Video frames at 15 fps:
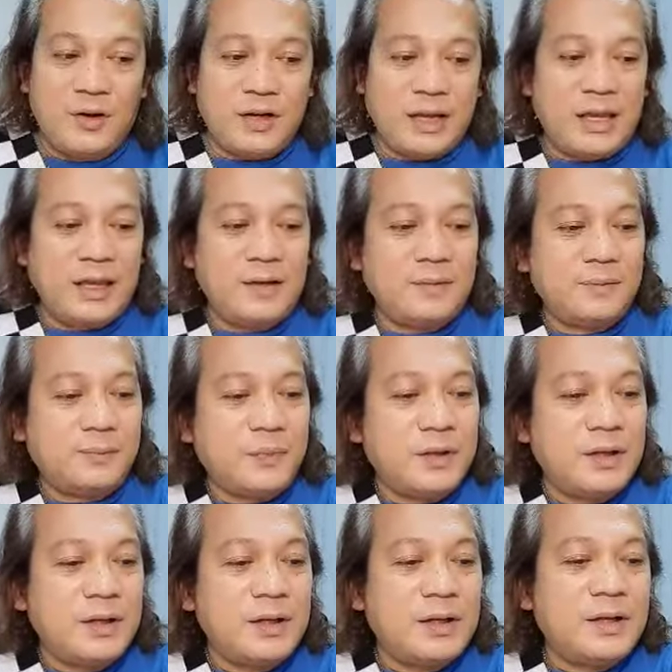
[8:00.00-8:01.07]
Okay.
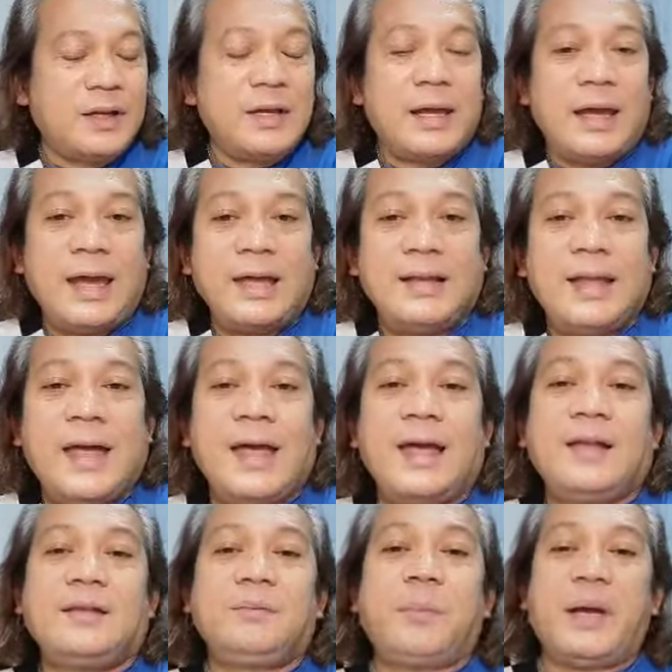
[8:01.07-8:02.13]
And
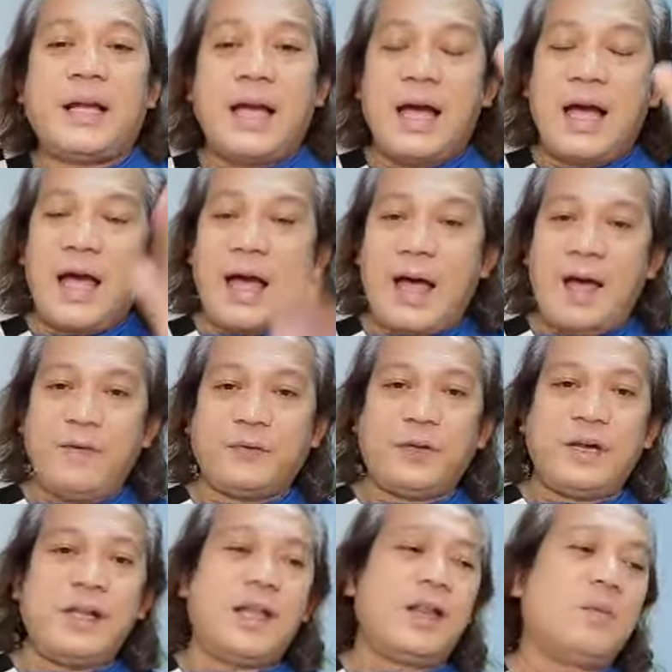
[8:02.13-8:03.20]
then, pagka
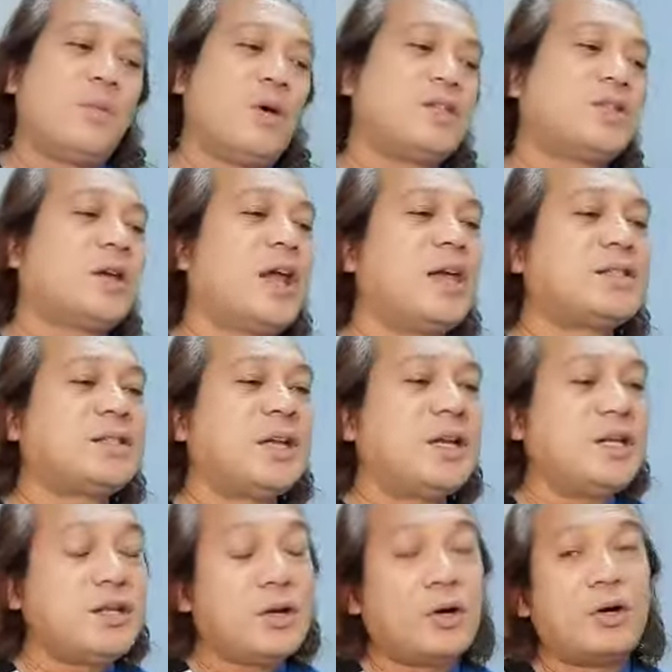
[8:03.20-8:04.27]
after na na moisturize
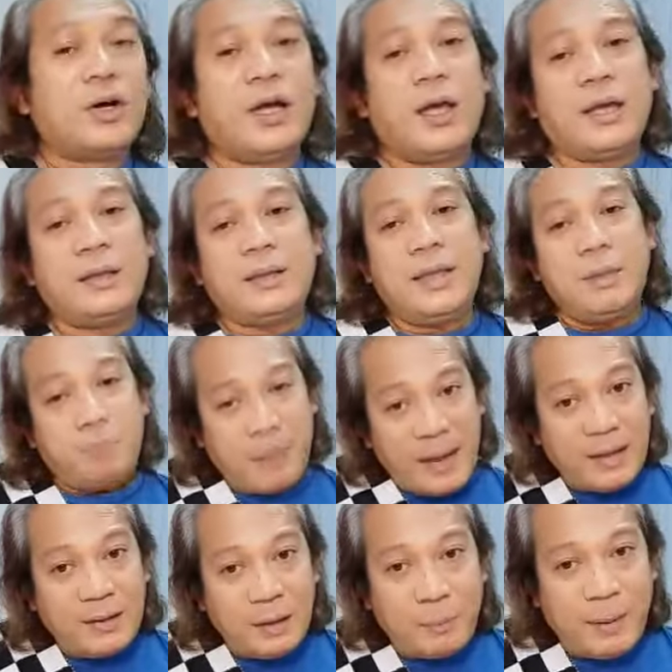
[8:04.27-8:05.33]
ninyo,
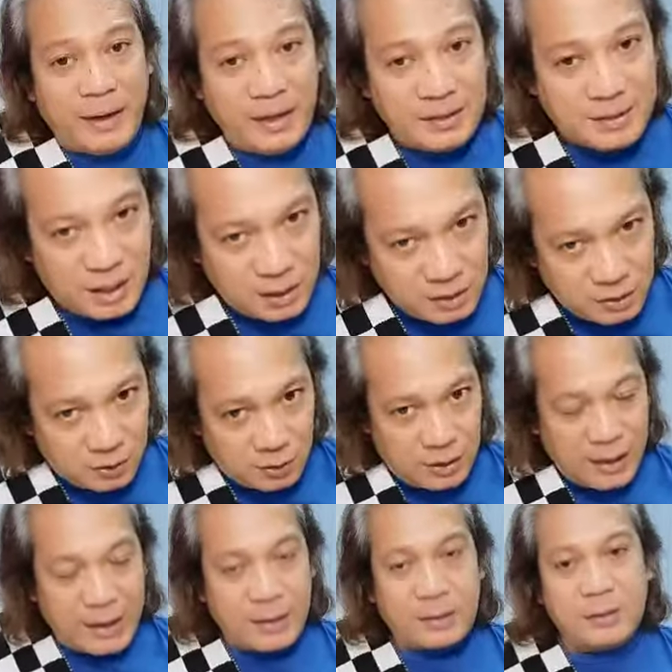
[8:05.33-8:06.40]
depende pa rin sa inyo,
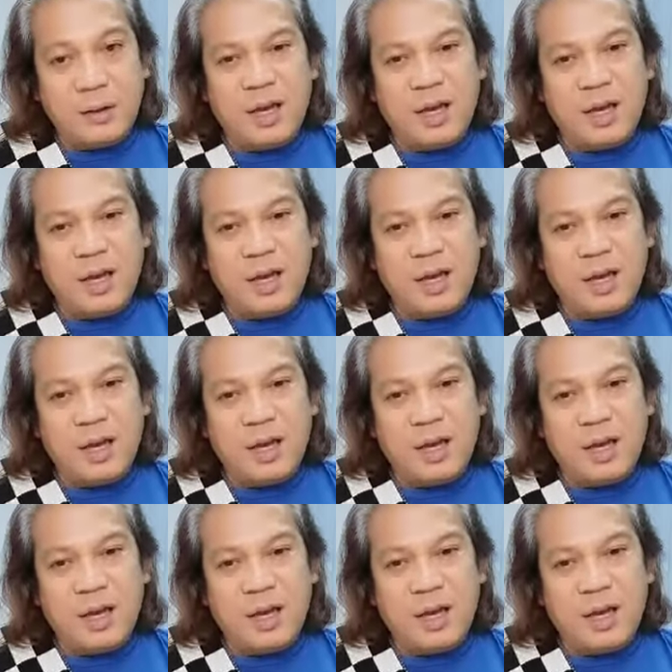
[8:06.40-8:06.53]
like,